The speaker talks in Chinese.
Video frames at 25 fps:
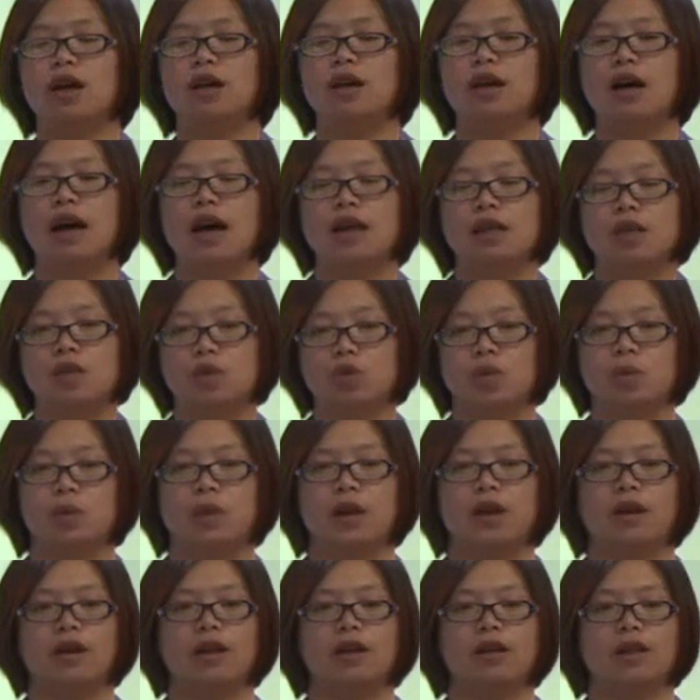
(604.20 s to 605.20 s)
啊，是做
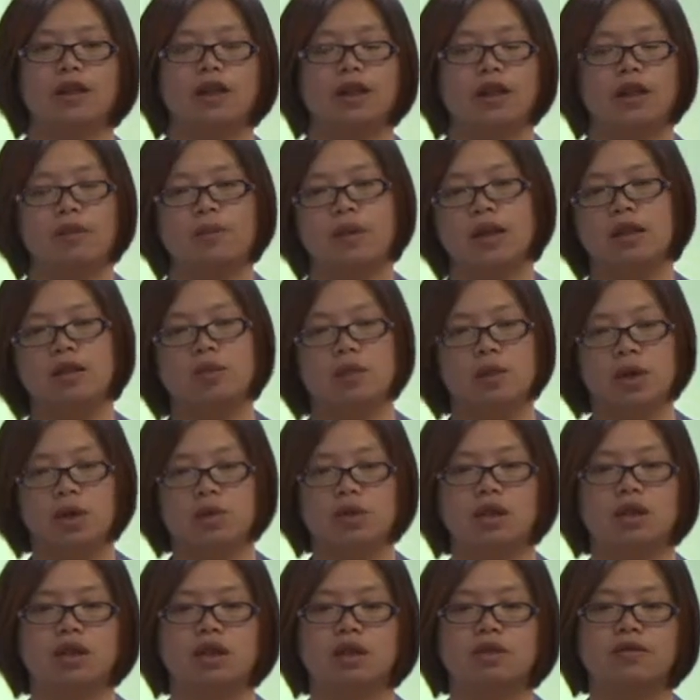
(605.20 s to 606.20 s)
平了，这里边就没
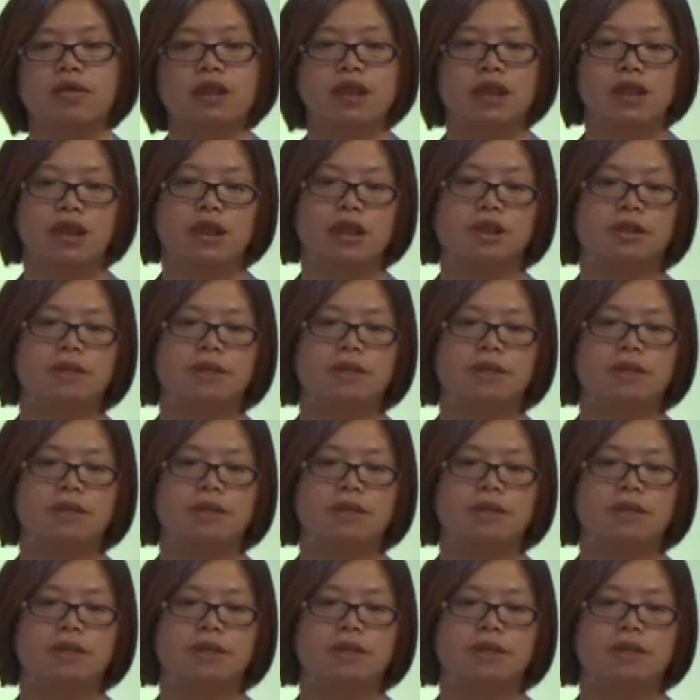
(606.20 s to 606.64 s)
有任何问题。